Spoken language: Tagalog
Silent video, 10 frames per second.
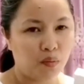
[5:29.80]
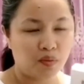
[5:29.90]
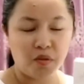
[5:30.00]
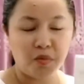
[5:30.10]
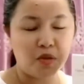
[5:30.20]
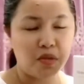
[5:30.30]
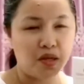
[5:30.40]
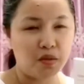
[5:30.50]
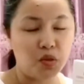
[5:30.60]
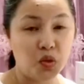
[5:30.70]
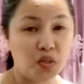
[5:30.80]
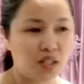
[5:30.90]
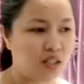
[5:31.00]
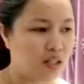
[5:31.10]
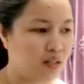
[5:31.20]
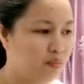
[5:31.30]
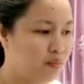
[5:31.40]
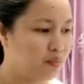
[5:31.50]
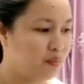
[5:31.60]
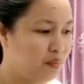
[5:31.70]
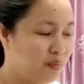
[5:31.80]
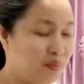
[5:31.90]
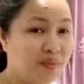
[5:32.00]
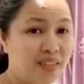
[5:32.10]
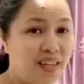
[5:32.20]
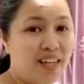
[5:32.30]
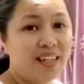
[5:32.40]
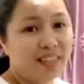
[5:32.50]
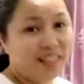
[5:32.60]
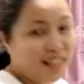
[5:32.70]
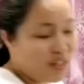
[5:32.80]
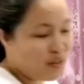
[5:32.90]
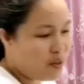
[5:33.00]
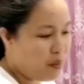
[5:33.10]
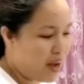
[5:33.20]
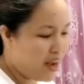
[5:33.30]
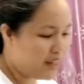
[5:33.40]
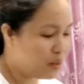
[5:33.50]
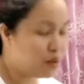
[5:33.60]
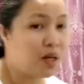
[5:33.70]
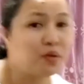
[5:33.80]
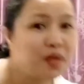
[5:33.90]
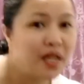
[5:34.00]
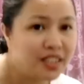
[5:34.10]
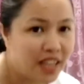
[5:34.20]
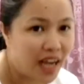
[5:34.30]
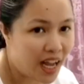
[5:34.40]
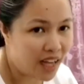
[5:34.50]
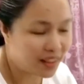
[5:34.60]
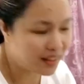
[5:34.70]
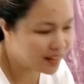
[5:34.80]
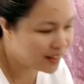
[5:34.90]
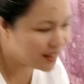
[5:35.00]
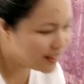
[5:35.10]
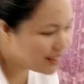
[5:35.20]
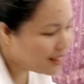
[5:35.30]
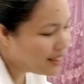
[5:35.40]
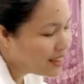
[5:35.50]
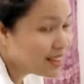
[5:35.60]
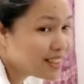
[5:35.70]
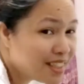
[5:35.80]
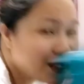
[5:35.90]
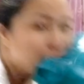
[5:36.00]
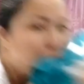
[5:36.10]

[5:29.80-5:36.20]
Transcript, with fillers: parang may eh, music Mama, siya. Mama, manalo! Tingnan niyo naman kung ano na Mama, siya. Mama, manalo! Tingnan niyo.